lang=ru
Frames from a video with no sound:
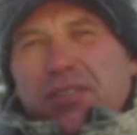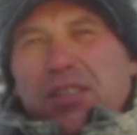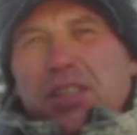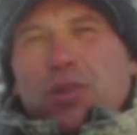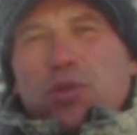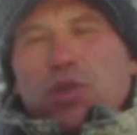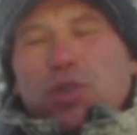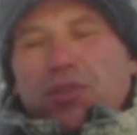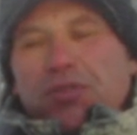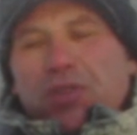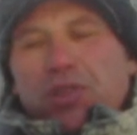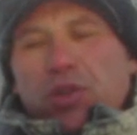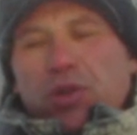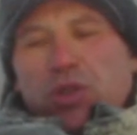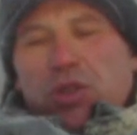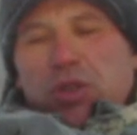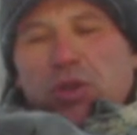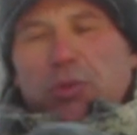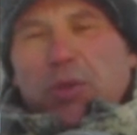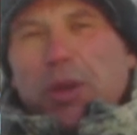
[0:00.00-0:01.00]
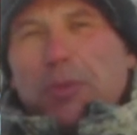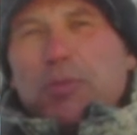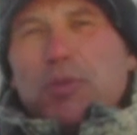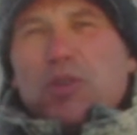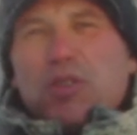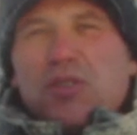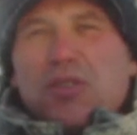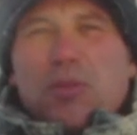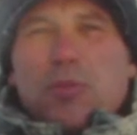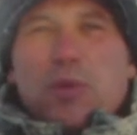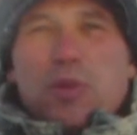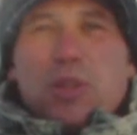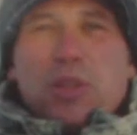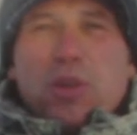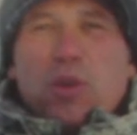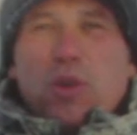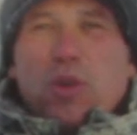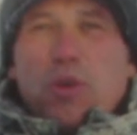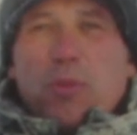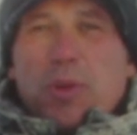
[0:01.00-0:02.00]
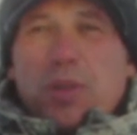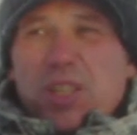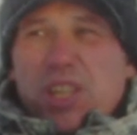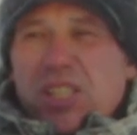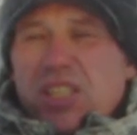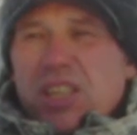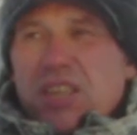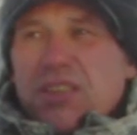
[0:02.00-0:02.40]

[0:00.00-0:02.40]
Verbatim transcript: В следующих видео, если у меня будет свободная кулемка, сейчас